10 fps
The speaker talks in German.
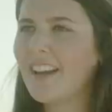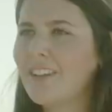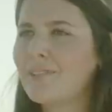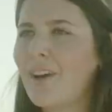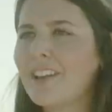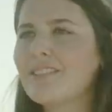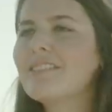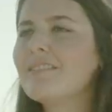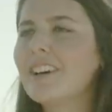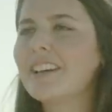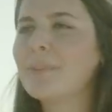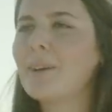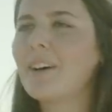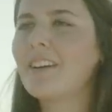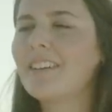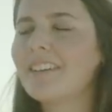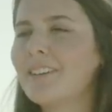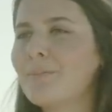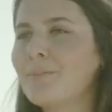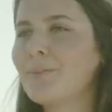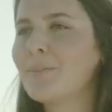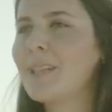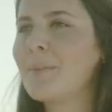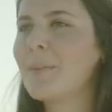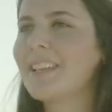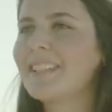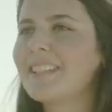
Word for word: Also Anne war immer ähm, so mit an meiner